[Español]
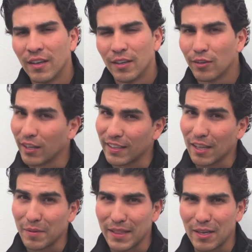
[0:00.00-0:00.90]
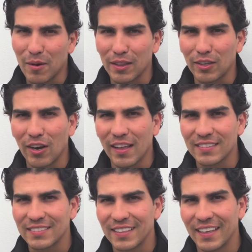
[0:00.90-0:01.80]
durante las 24
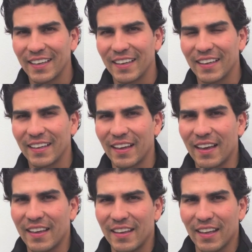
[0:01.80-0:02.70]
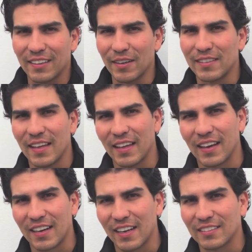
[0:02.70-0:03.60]
horas eh, ahí a través de
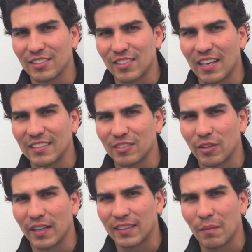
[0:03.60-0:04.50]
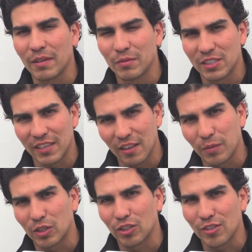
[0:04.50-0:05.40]
las redes sociales de Escudería Telmex. Muchas gracias
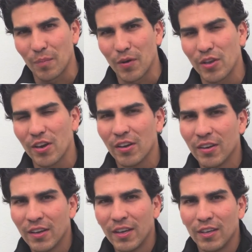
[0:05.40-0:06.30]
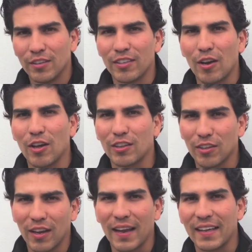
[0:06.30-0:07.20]
por todo su apoyo y un saludo a
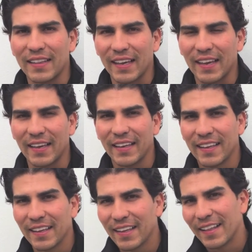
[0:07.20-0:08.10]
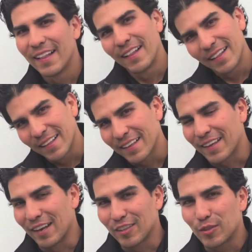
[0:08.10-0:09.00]
toda la gente que,
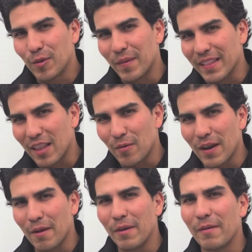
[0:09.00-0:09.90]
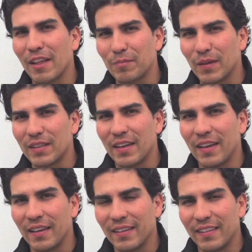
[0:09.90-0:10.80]
que nos estuvo mandando buena vibra después
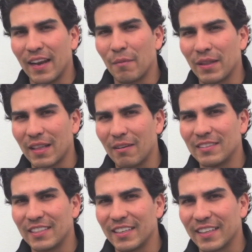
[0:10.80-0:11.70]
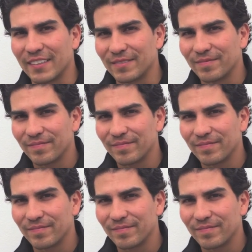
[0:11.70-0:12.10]
de, del lamentable incidente.